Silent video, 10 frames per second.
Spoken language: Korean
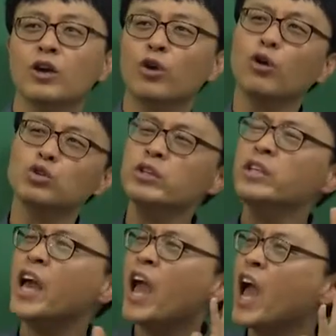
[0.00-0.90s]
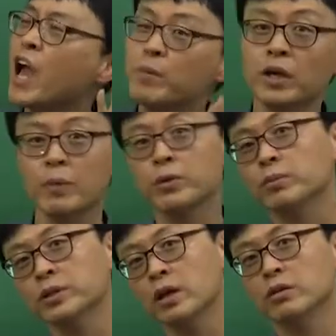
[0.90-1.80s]
교수님 이렇게 할 필요는
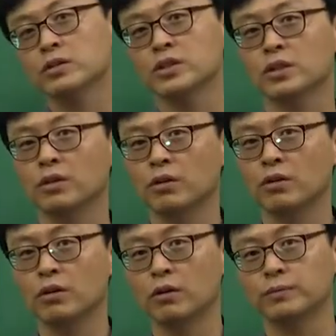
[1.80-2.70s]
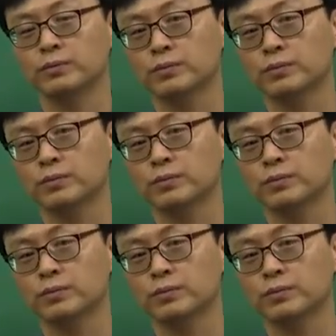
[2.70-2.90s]
없잖아 그렇지 어